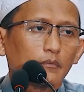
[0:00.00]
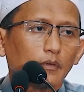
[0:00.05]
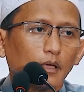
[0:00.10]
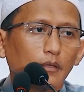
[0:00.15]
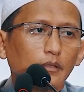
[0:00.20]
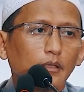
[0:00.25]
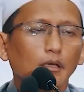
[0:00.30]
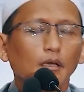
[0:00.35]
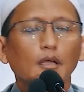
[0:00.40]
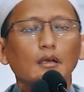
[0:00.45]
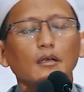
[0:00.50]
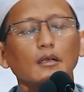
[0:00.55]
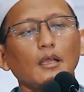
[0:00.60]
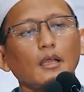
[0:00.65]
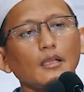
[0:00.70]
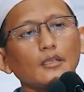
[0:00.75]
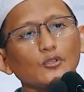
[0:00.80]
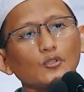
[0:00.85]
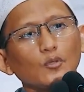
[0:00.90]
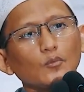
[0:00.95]
hanya karena
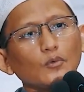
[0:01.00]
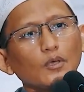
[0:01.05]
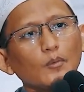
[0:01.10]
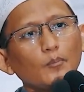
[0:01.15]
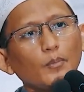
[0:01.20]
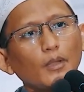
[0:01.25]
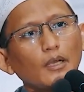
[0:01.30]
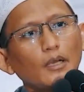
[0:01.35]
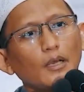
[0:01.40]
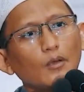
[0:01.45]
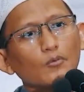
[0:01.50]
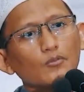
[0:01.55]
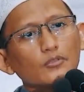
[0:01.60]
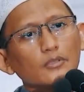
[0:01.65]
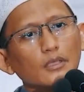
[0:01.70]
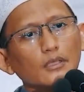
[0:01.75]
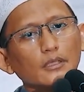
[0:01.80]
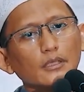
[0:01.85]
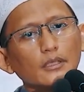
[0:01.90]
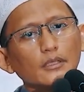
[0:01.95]
antum ngebela
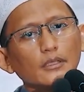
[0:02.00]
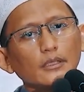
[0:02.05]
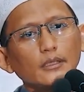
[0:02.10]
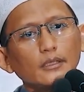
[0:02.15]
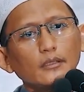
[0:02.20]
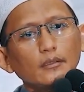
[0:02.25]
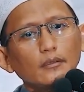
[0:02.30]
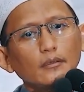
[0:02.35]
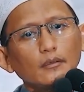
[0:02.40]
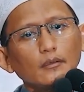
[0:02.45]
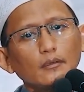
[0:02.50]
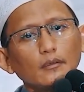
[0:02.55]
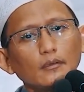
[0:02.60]
ustadz ini